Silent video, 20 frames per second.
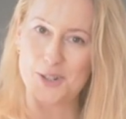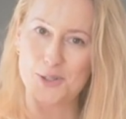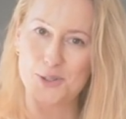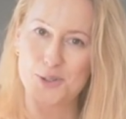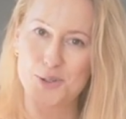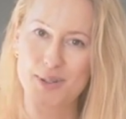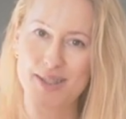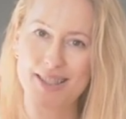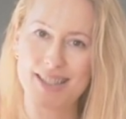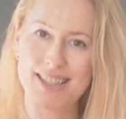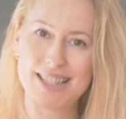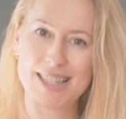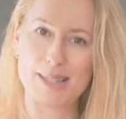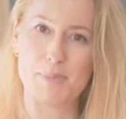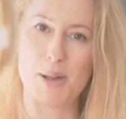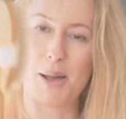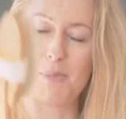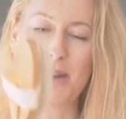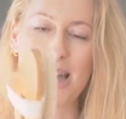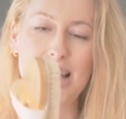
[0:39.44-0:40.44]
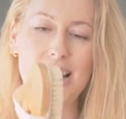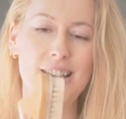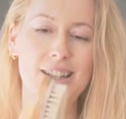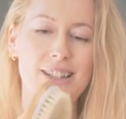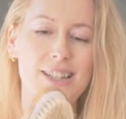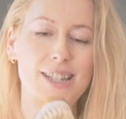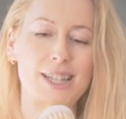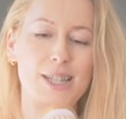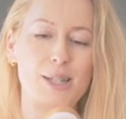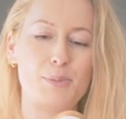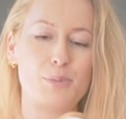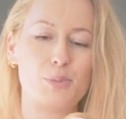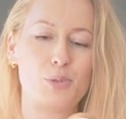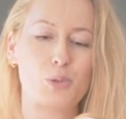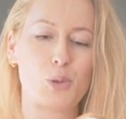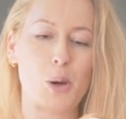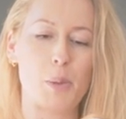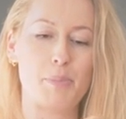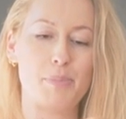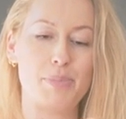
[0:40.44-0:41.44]
le dos aussi, c'est pas mal
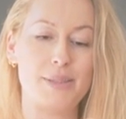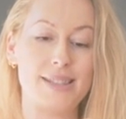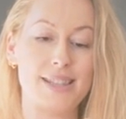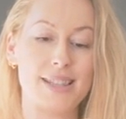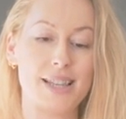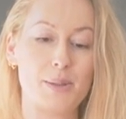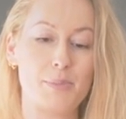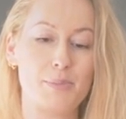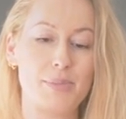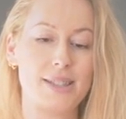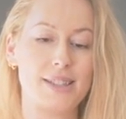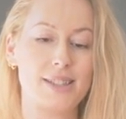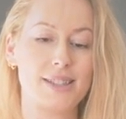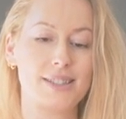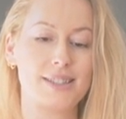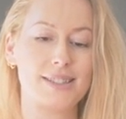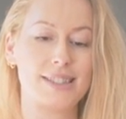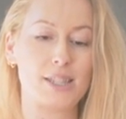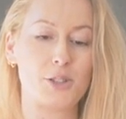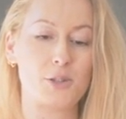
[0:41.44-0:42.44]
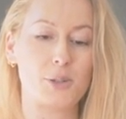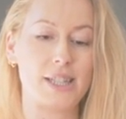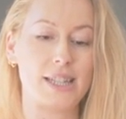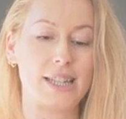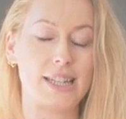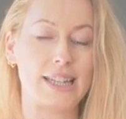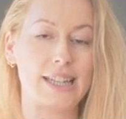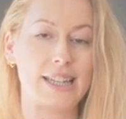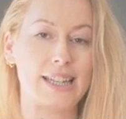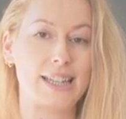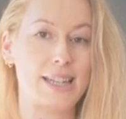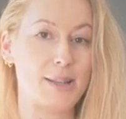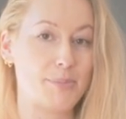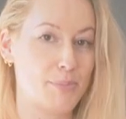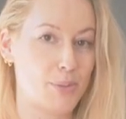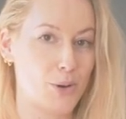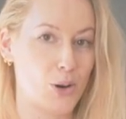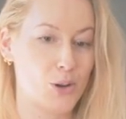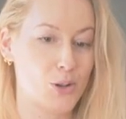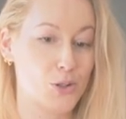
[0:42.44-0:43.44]
pour bien bien nettoyer les, les
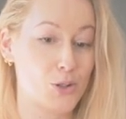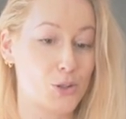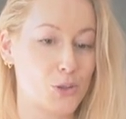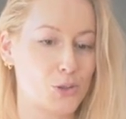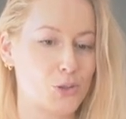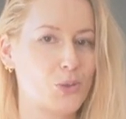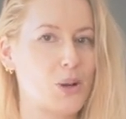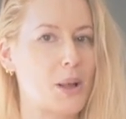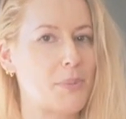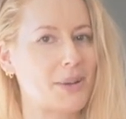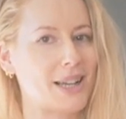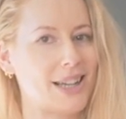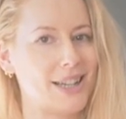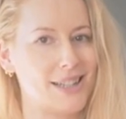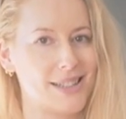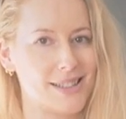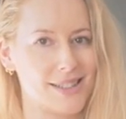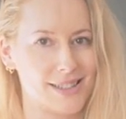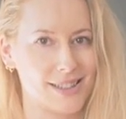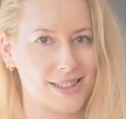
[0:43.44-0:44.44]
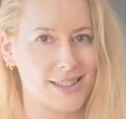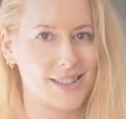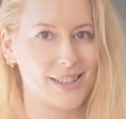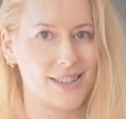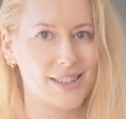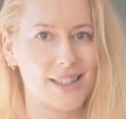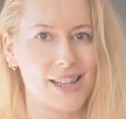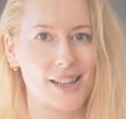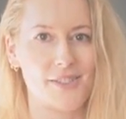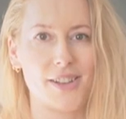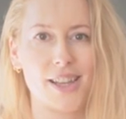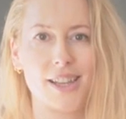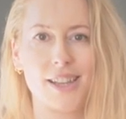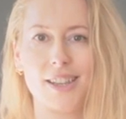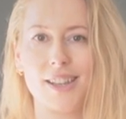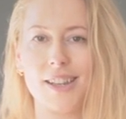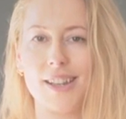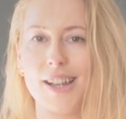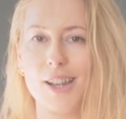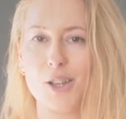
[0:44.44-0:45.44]
pores, surtout après l'été
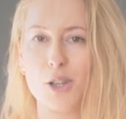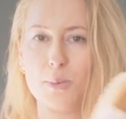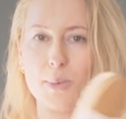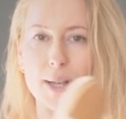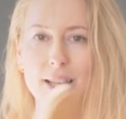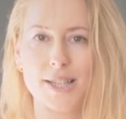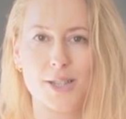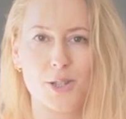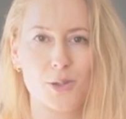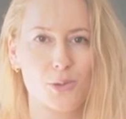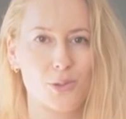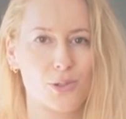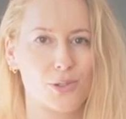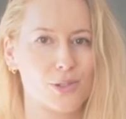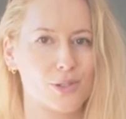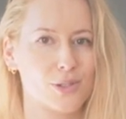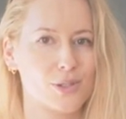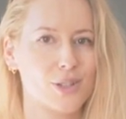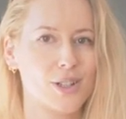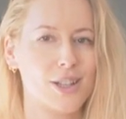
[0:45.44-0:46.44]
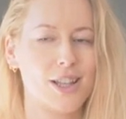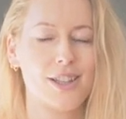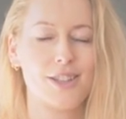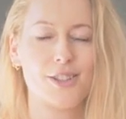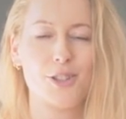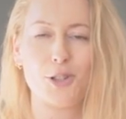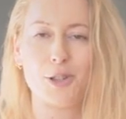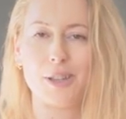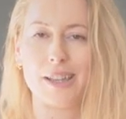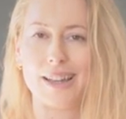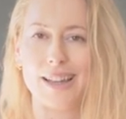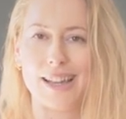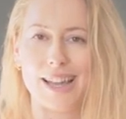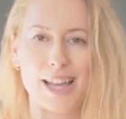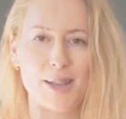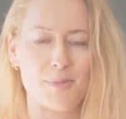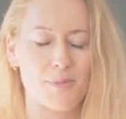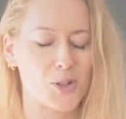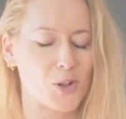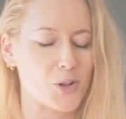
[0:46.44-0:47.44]
avec l'accumulation de, de
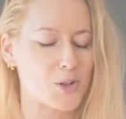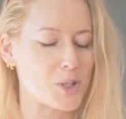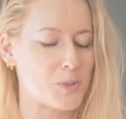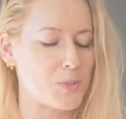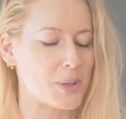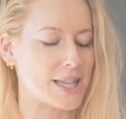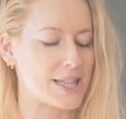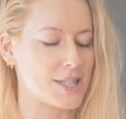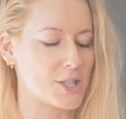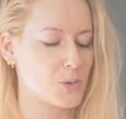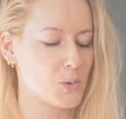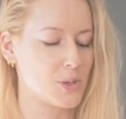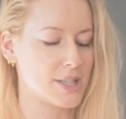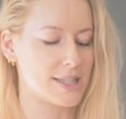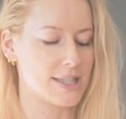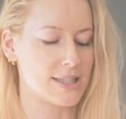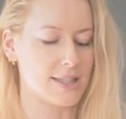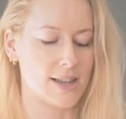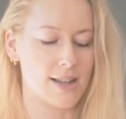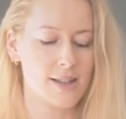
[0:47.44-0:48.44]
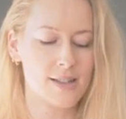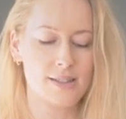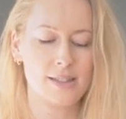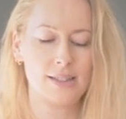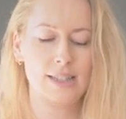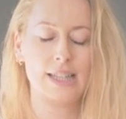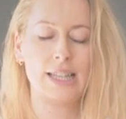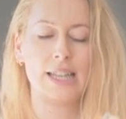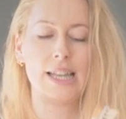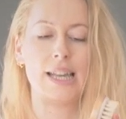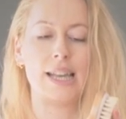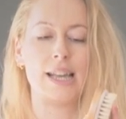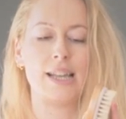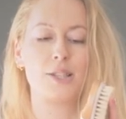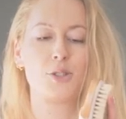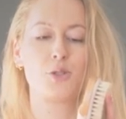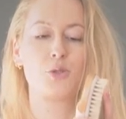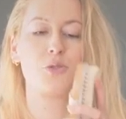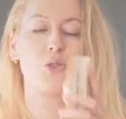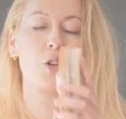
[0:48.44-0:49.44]
crème, transpiration, etc. Euh,
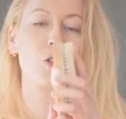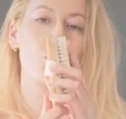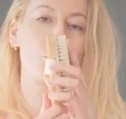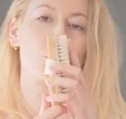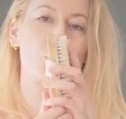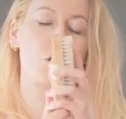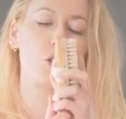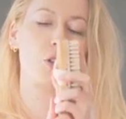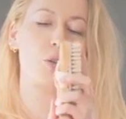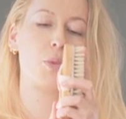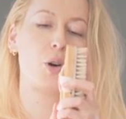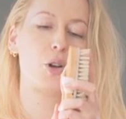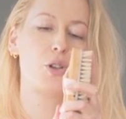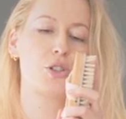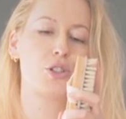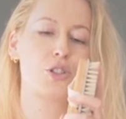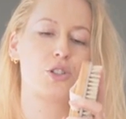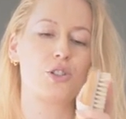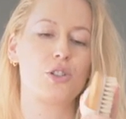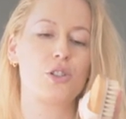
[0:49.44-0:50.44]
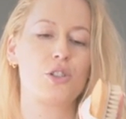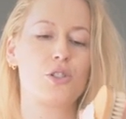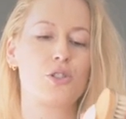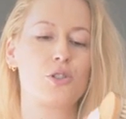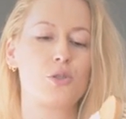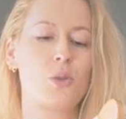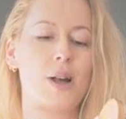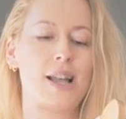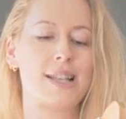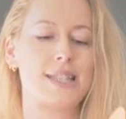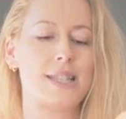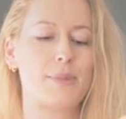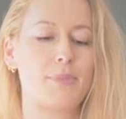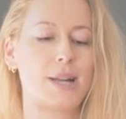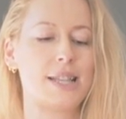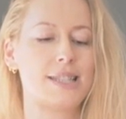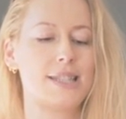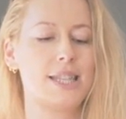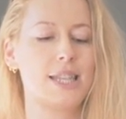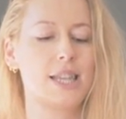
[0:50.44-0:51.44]
souvent, ce genre de brosses sont assez
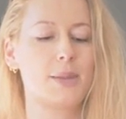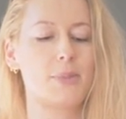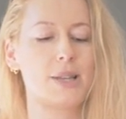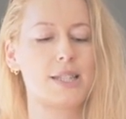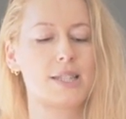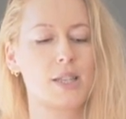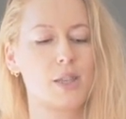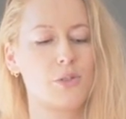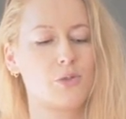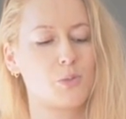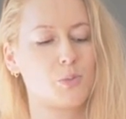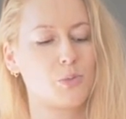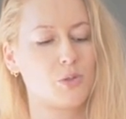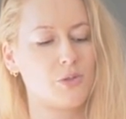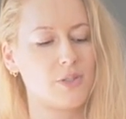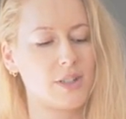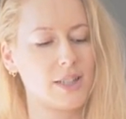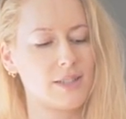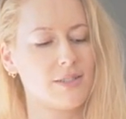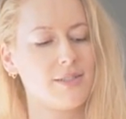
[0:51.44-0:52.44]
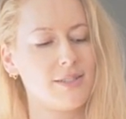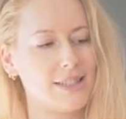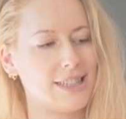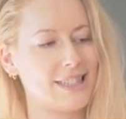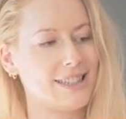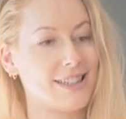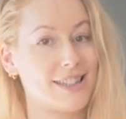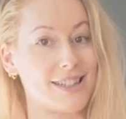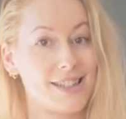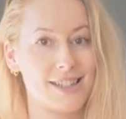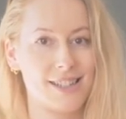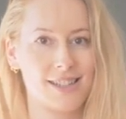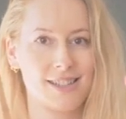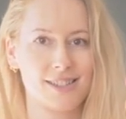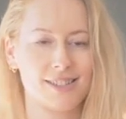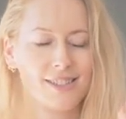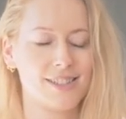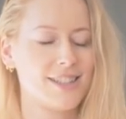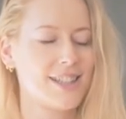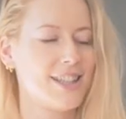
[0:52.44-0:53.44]
pratiques parce que vous pouvez
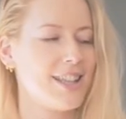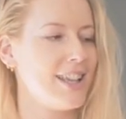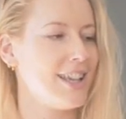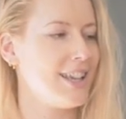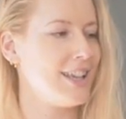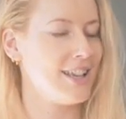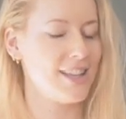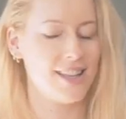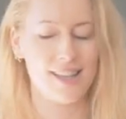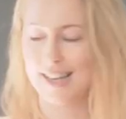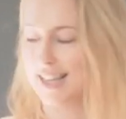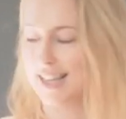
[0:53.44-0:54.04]
détacher euh,